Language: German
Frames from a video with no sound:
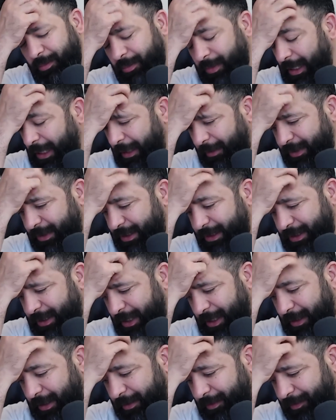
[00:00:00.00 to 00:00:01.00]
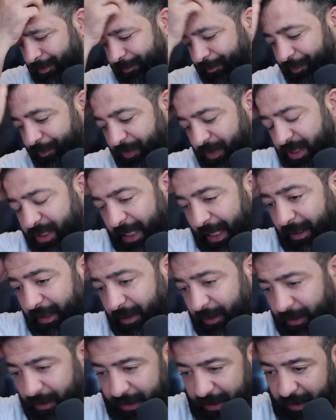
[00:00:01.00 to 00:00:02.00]
bei Amis, ey, nicht
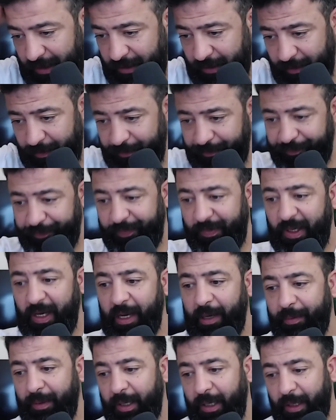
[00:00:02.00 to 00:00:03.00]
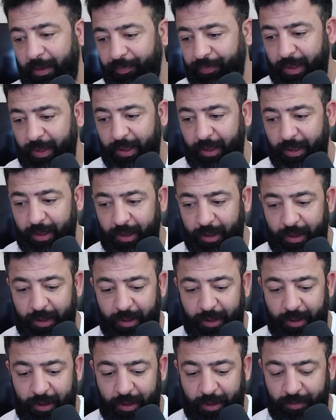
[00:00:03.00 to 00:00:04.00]
alle, nicht alle, aber,
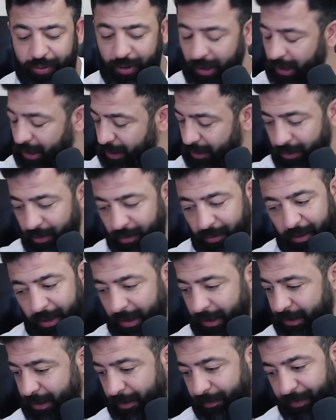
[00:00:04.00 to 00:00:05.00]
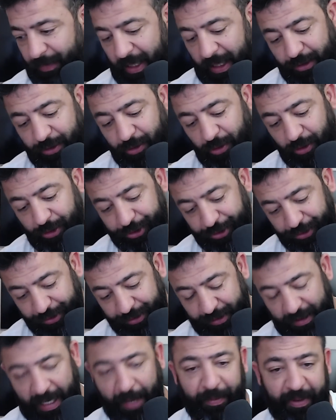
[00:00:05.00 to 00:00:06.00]
boah, Junge, Alter,
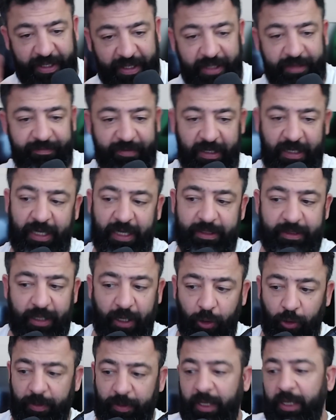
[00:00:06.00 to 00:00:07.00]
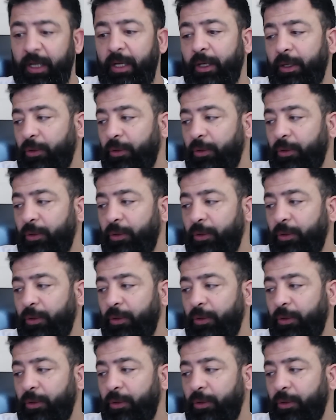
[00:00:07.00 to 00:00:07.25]
enttäuschend. Aber reden wir gleich darüber.